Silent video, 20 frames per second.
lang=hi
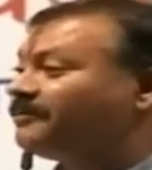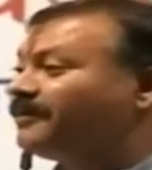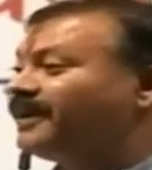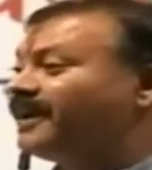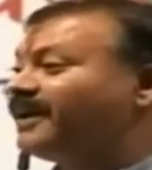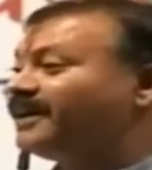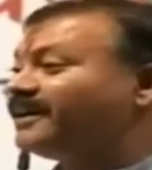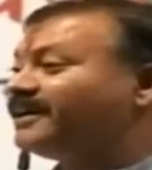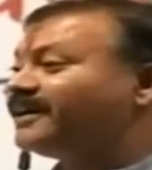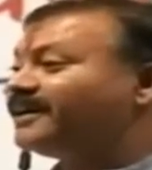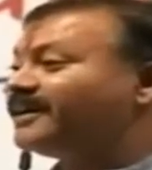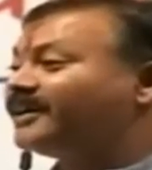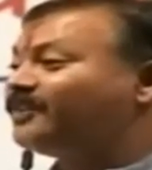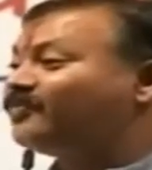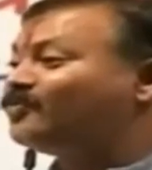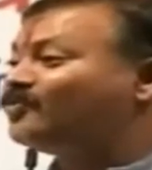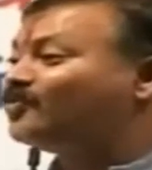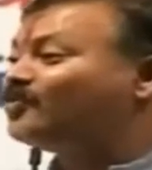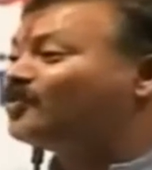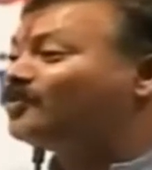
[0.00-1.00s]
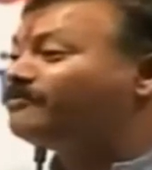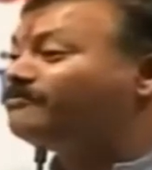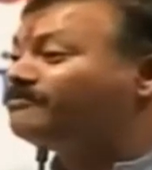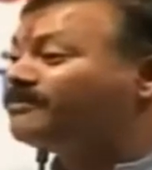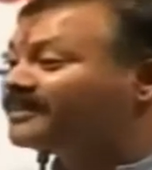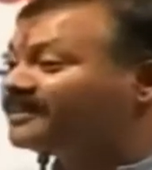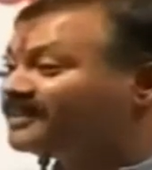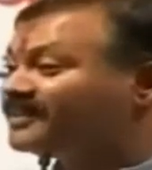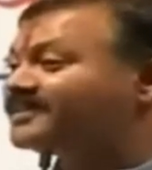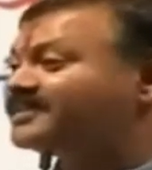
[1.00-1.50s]
कृपया करके
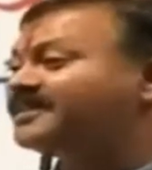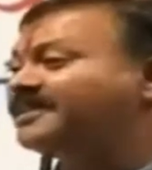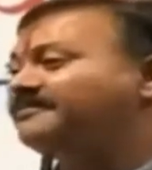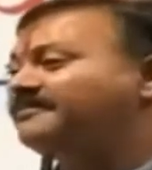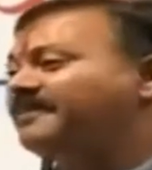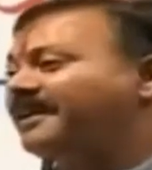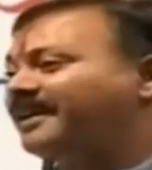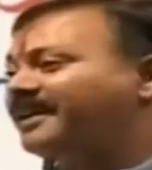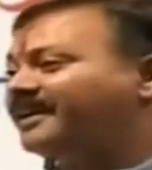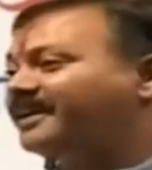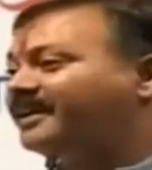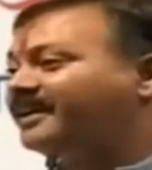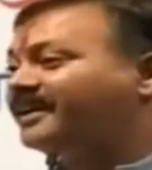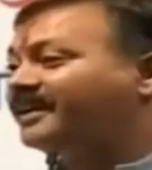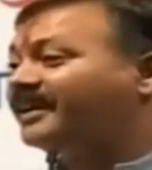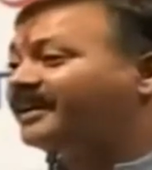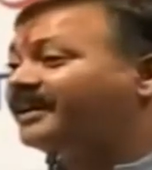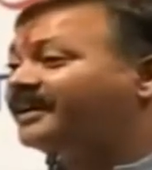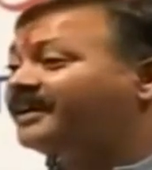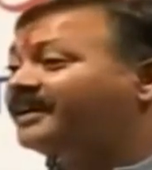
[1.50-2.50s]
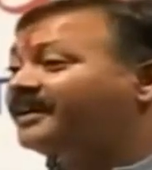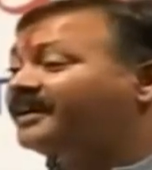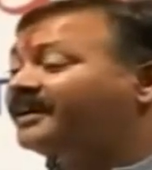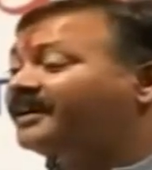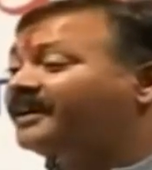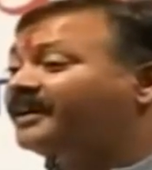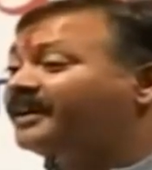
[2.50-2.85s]
उनको मत इस्तेमाल करिए